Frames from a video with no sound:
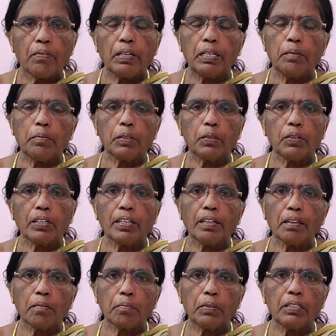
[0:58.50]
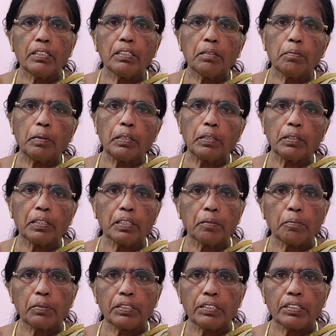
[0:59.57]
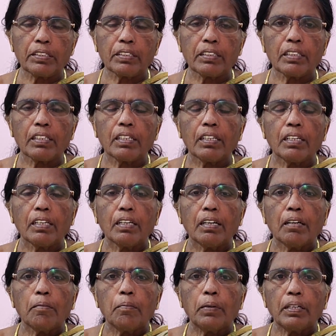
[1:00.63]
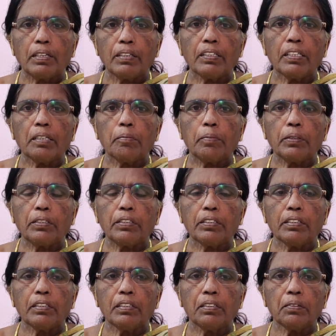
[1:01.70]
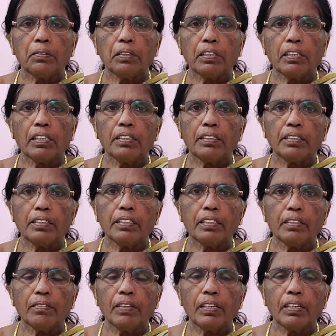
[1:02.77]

வாலிபரோட அந்த பெண்ணுக்கு பழக்கம் ஏற்பட்டிருக்கு பழக்கம் ஏற்பட்டு ஒரு நாள் திடீர்னு